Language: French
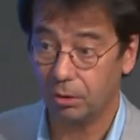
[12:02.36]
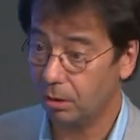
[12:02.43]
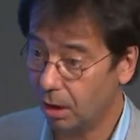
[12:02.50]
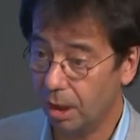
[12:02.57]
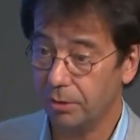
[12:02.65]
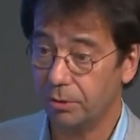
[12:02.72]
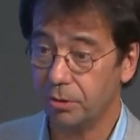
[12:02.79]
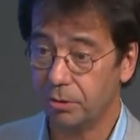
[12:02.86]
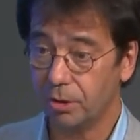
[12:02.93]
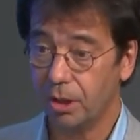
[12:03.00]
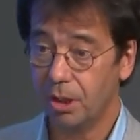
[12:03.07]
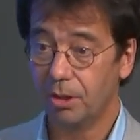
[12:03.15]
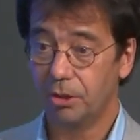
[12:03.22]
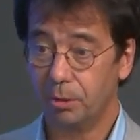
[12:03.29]
ou pour
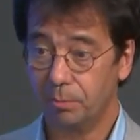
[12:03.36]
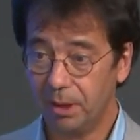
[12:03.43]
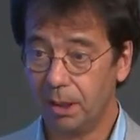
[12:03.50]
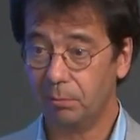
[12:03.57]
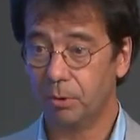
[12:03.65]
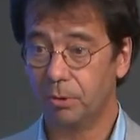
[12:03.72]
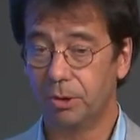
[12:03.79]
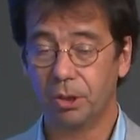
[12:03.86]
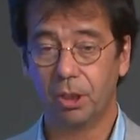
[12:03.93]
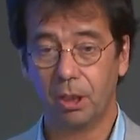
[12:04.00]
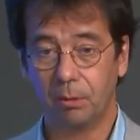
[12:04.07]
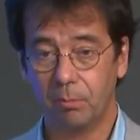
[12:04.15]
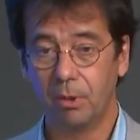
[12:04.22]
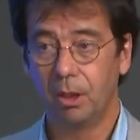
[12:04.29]
d'autres personnes pour nous
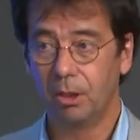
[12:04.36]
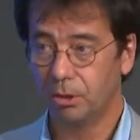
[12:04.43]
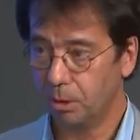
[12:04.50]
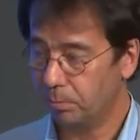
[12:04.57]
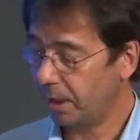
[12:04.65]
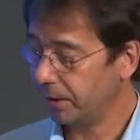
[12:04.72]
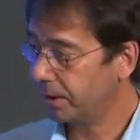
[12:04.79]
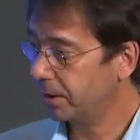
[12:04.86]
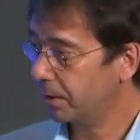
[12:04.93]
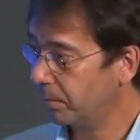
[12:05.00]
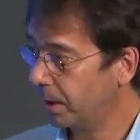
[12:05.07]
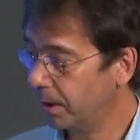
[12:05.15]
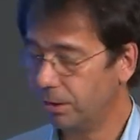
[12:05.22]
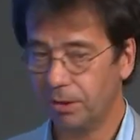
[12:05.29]
permettre de venir et
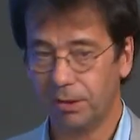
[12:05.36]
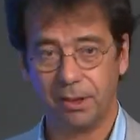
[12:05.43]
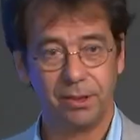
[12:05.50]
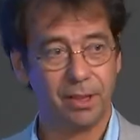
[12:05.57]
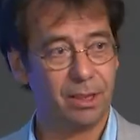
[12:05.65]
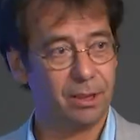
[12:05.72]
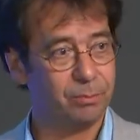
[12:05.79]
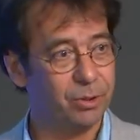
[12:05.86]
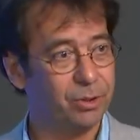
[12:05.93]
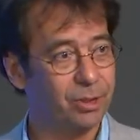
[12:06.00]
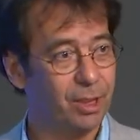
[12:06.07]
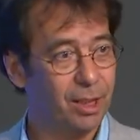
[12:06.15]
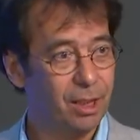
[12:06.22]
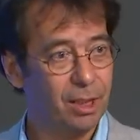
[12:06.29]
de participer à ces
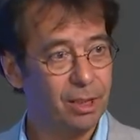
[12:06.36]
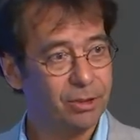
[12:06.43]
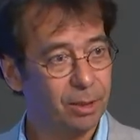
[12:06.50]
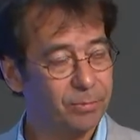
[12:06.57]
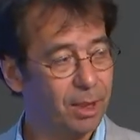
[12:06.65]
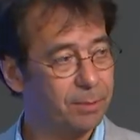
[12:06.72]
événements.